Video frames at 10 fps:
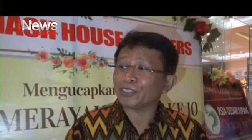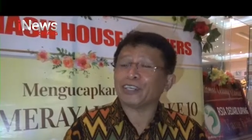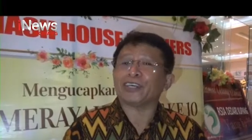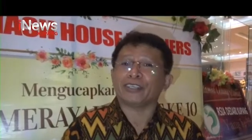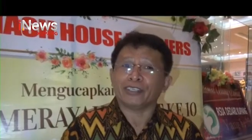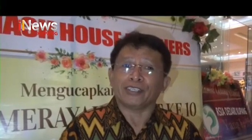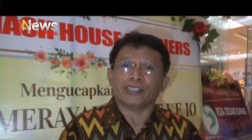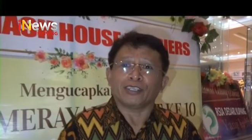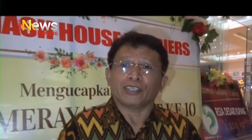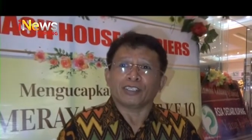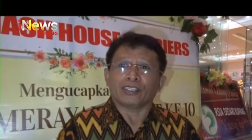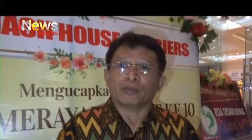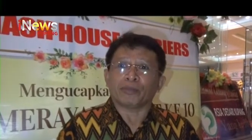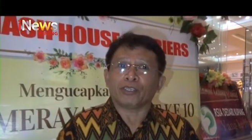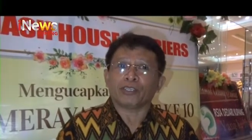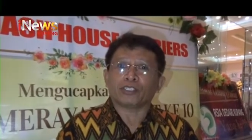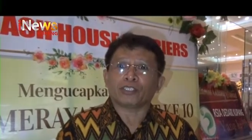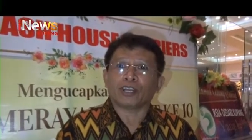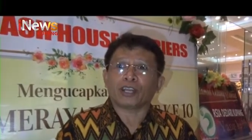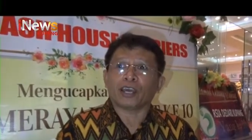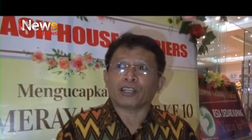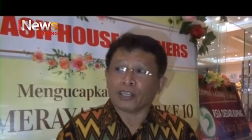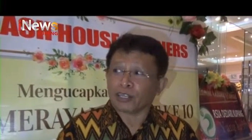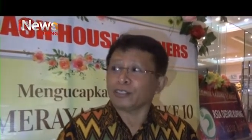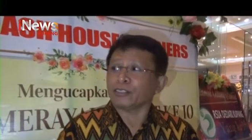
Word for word: Ya, tapi secara harian